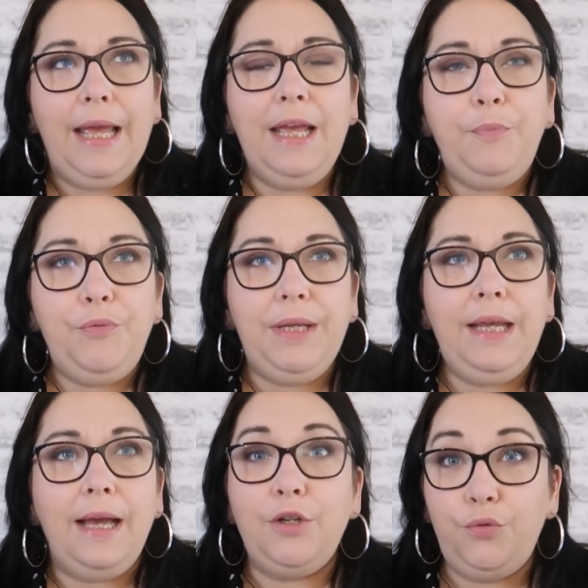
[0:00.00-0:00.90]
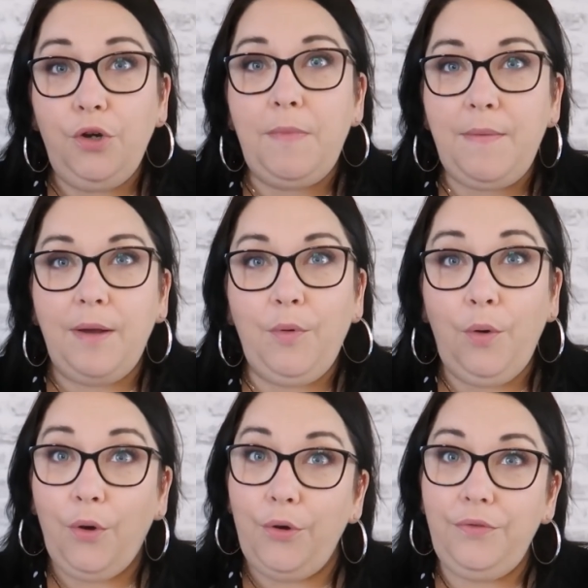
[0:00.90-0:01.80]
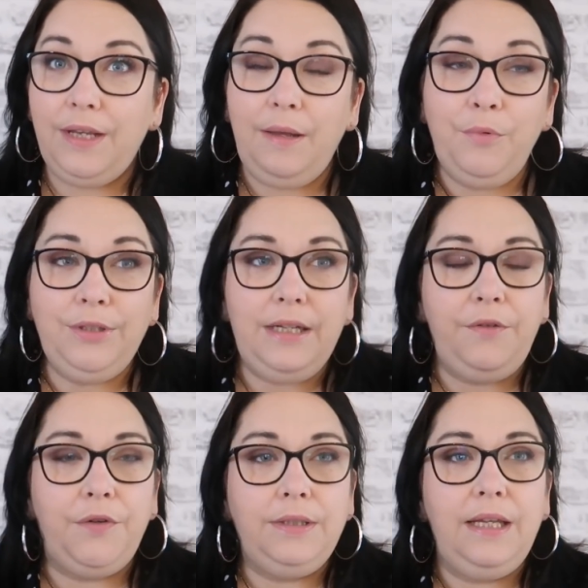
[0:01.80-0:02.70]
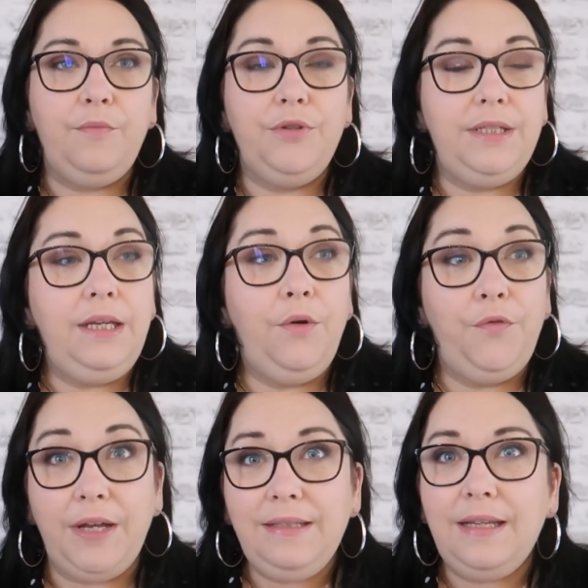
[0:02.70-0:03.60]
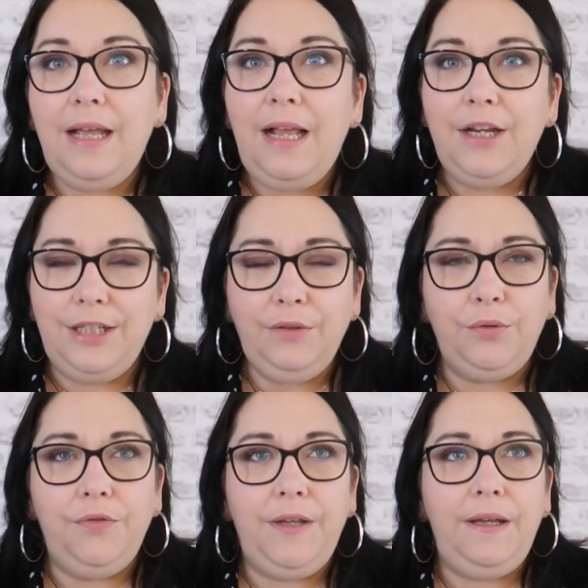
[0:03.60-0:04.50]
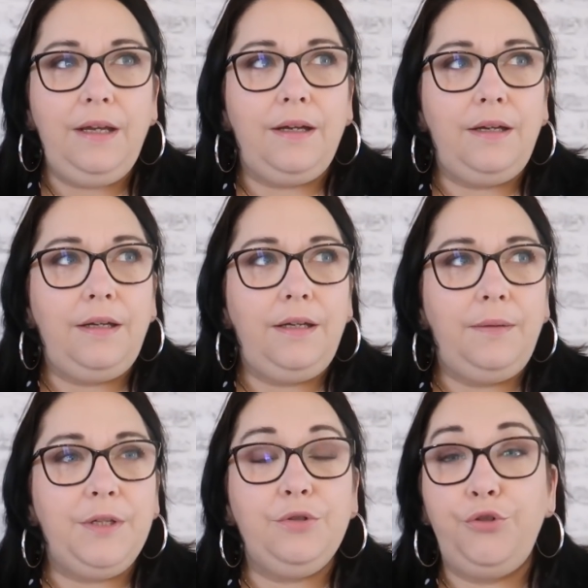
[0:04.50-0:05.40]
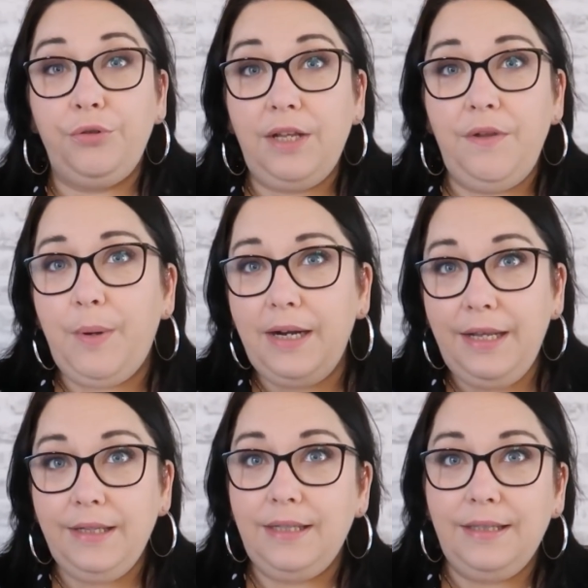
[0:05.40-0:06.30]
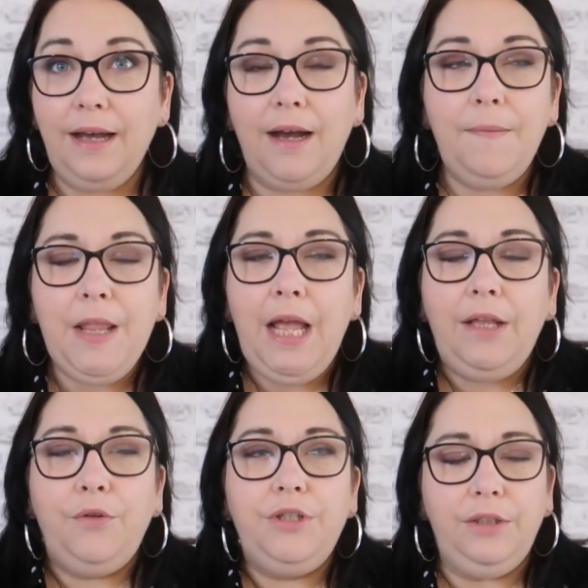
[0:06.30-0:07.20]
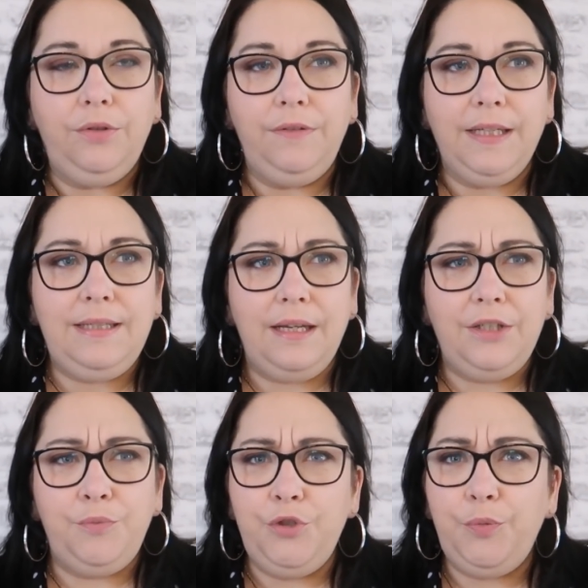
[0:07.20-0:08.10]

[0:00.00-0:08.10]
Et puis un jour ma maman revient, me téléphone et me dit au fait j'ai trouvé, euh, parce que je en avais parlé etc. Hein. donc j'ai trouvé un salon, je me